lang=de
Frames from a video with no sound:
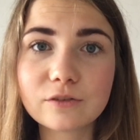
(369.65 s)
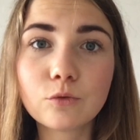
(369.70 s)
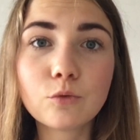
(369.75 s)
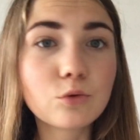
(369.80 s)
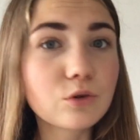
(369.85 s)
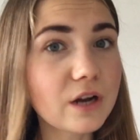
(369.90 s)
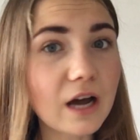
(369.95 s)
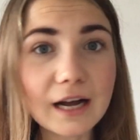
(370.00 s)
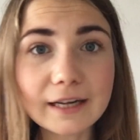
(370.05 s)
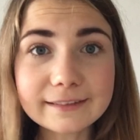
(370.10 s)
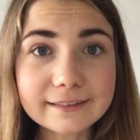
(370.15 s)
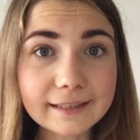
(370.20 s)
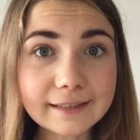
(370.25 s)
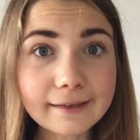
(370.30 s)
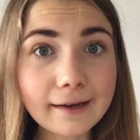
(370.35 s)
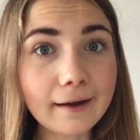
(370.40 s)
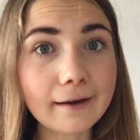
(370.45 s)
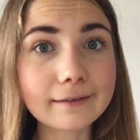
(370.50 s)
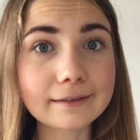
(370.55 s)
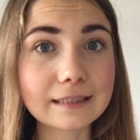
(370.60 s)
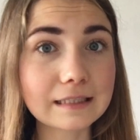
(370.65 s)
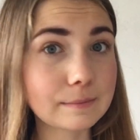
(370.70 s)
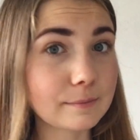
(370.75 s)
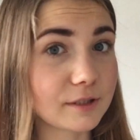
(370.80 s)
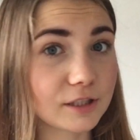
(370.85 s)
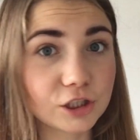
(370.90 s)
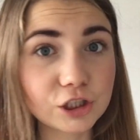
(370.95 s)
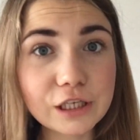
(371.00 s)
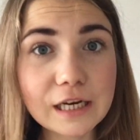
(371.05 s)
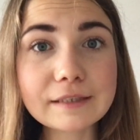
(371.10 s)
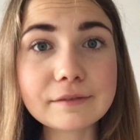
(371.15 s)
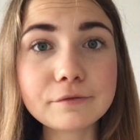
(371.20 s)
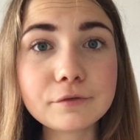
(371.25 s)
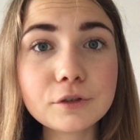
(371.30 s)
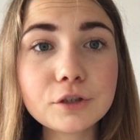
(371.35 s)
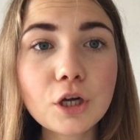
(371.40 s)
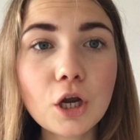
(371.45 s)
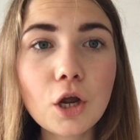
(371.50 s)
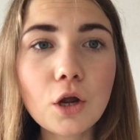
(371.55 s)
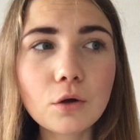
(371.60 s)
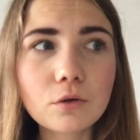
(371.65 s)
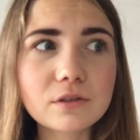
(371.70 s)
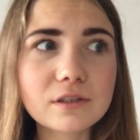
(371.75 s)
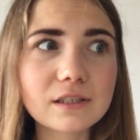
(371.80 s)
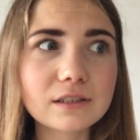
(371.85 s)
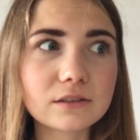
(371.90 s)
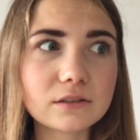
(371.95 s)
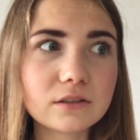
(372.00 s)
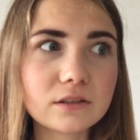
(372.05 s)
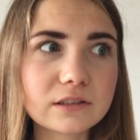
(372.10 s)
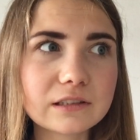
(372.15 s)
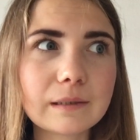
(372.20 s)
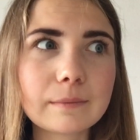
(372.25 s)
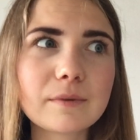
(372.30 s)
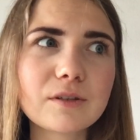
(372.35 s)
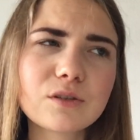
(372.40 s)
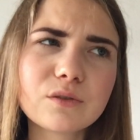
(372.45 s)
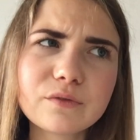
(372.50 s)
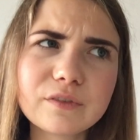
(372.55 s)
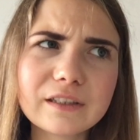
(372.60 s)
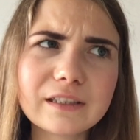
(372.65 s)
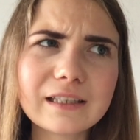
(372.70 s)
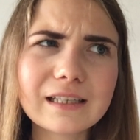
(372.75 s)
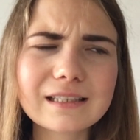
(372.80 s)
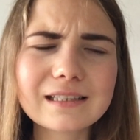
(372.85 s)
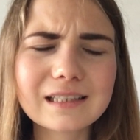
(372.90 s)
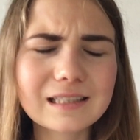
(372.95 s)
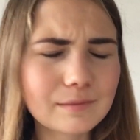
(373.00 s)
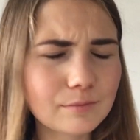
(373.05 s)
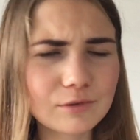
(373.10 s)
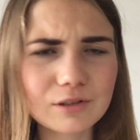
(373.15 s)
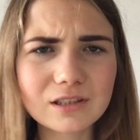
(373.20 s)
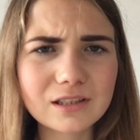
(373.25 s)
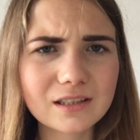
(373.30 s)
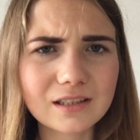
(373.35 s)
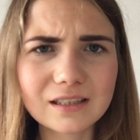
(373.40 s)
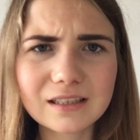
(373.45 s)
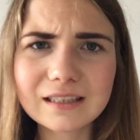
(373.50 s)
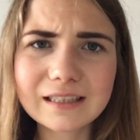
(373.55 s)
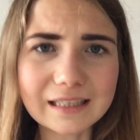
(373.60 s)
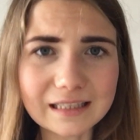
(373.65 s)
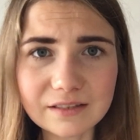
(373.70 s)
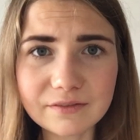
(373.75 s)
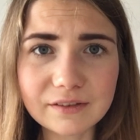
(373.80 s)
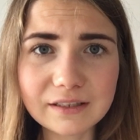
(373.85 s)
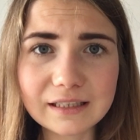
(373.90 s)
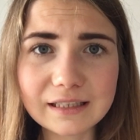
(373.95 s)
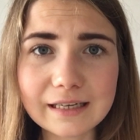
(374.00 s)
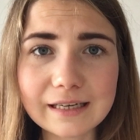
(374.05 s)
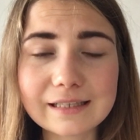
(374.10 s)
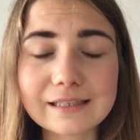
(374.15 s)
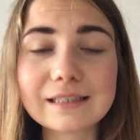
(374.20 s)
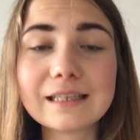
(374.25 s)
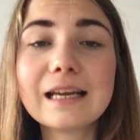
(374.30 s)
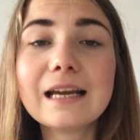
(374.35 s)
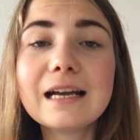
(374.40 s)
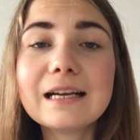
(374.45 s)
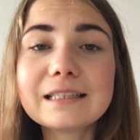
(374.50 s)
Oder halt danach, dass man sich schlecht fühlt und sagt, oh, ich habe da so viel gegessen, jetzt muss ich jetzt weniger essen.